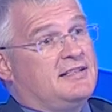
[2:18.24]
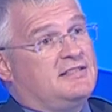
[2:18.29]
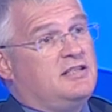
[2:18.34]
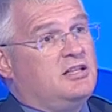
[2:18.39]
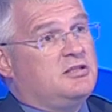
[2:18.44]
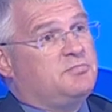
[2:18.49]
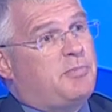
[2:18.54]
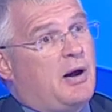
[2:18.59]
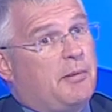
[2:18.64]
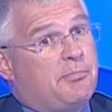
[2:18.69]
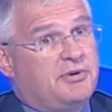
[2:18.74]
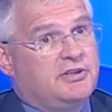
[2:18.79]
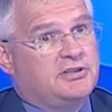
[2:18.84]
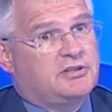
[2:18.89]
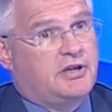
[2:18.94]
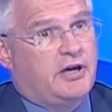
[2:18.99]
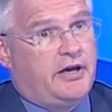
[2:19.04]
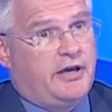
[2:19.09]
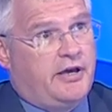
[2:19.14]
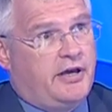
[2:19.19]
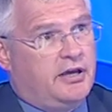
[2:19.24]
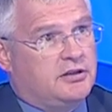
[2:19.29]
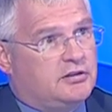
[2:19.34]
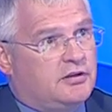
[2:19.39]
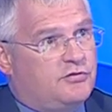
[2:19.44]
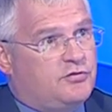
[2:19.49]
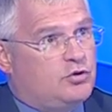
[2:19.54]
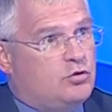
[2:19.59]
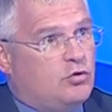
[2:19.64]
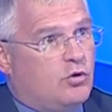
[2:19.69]
А здесь попытка
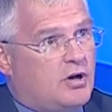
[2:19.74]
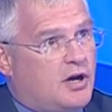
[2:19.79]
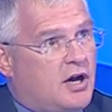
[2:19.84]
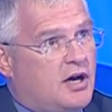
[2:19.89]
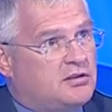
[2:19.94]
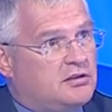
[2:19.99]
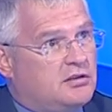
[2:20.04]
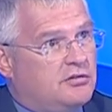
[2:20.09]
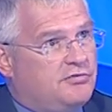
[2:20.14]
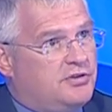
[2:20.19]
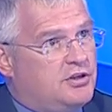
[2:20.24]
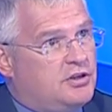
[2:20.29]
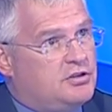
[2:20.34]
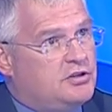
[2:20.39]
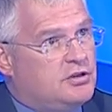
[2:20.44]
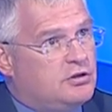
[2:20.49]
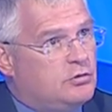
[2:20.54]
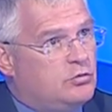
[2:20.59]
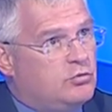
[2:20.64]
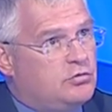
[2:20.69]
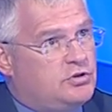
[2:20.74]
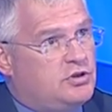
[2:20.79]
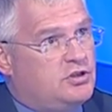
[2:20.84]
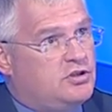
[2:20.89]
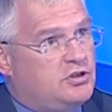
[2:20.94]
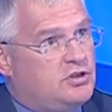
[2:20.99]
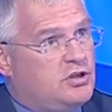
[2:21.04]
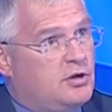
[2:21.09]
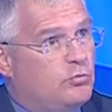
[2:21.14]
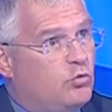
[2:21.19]
это все как-то в единую
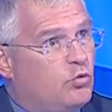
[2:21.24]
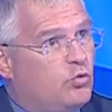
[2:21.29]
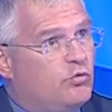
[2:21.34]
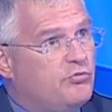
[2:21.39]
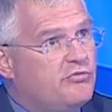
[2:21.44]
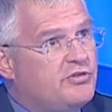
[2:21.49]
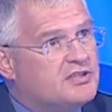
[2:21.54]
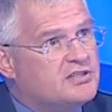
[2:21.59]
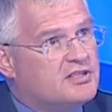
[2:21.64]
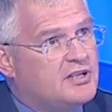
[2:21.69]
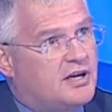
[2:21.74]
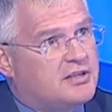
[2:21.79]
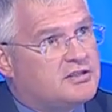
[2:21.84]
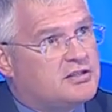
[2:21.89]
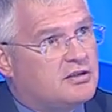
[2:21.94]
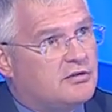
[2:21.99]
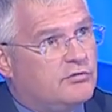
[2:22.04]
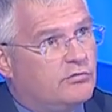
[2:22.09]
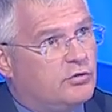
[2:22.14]
систему увязать.